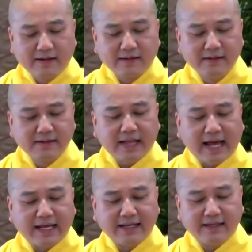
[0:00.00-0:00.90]
Thưa
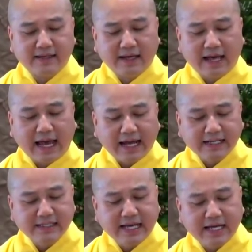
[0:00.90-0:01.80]
thầy,
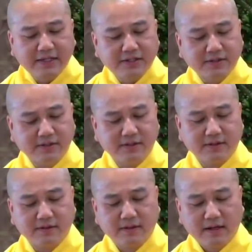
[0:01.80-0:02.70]
ăn chay
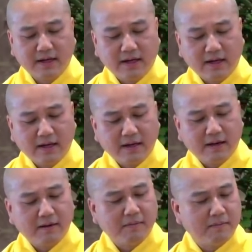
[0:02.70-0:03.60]
trường
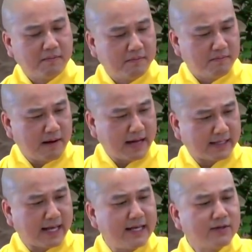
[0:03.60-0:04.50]
mà
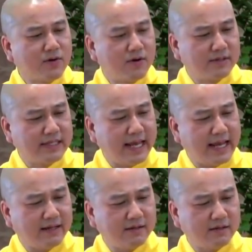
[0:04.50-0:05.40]
thấy con
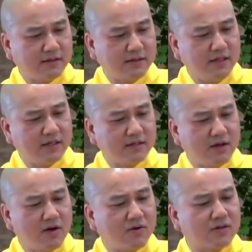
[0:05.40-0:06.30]
gián giết
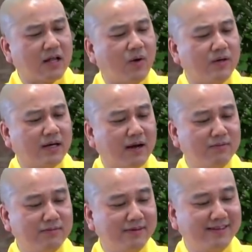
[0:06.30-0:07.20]
nó có tội không?